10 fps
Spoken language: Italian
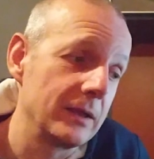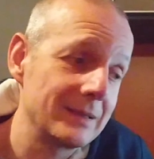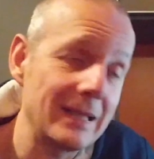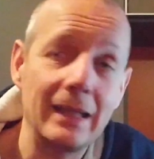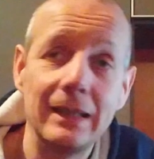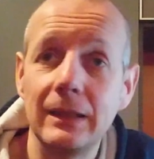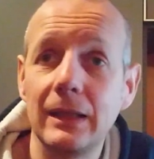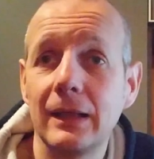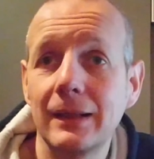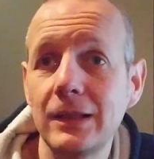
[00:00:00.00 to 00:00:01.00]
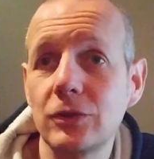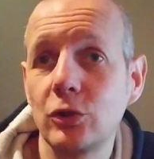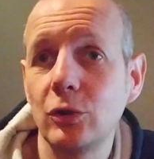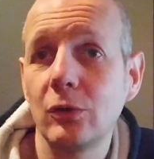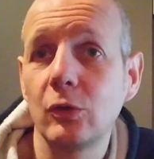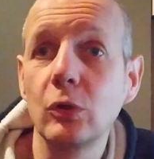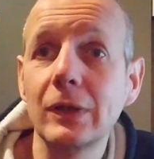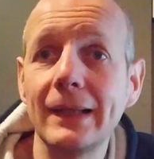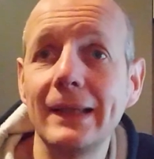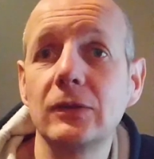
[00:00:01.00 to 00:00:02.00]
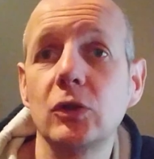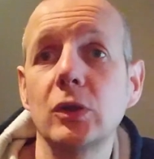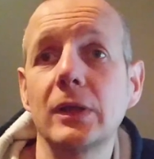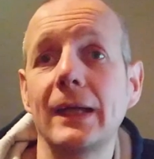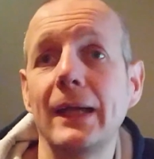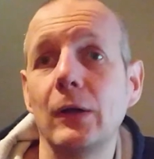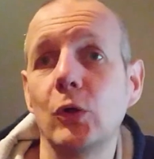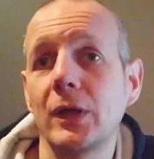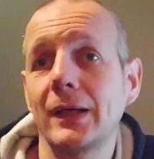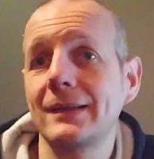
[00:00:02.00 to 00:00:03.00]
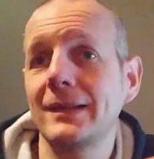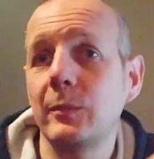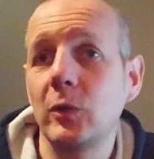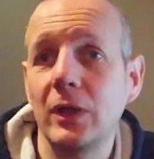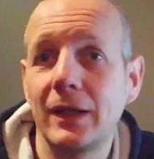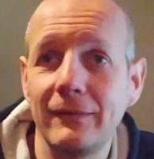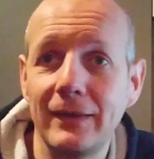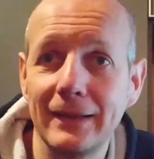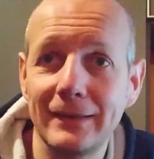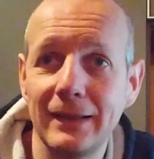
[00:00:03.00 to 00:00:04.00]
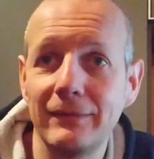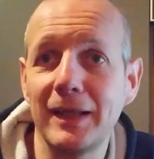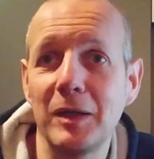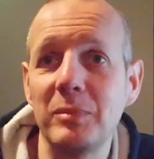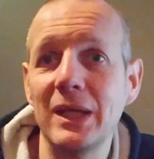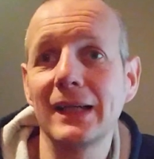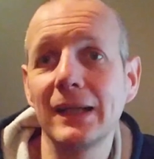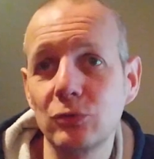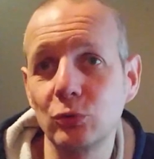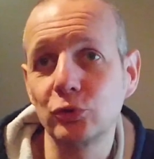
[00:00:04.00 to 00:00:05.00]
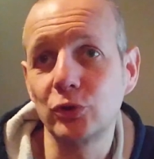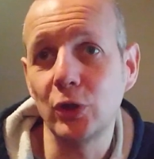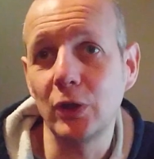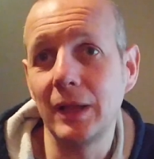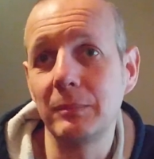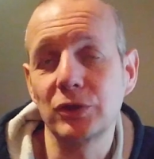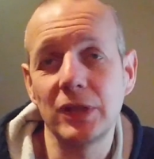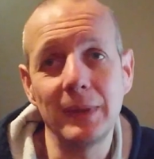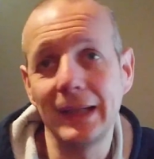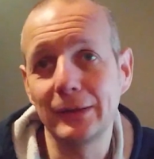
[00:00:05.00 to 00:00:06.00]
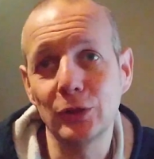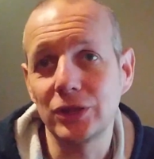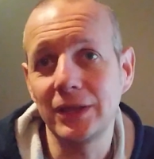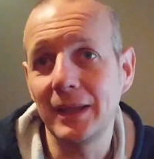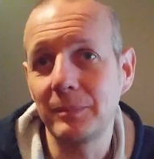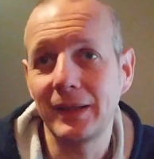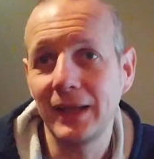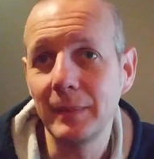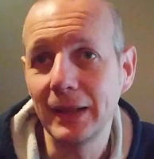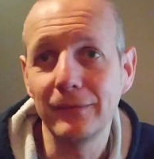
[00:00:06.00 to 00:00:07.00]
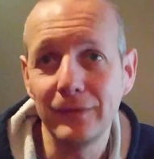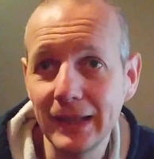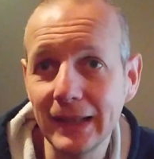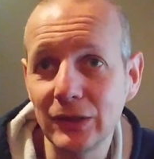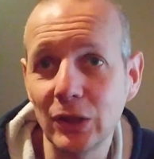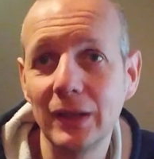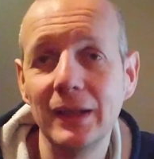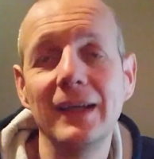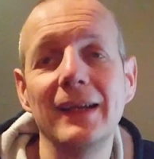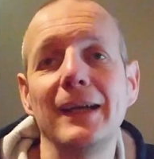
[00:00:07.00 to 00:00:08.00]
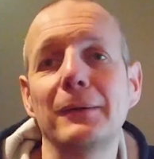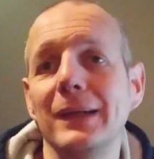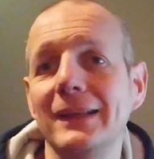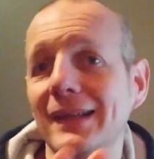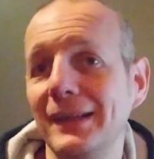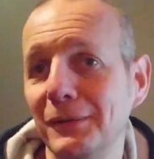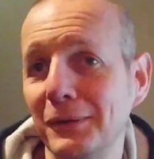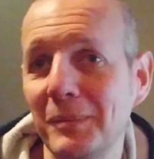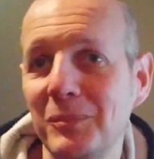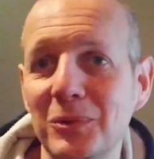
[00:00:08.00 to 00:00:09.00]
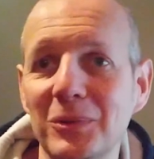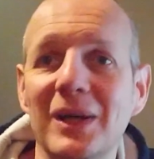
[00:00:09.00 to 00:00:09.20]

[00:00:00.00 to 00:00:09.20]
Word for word: c'è il rischio concreto che ora che siamo arrivati ad avere il pH giusto, l'ammostamento sia praticamente finito e quindi non ha più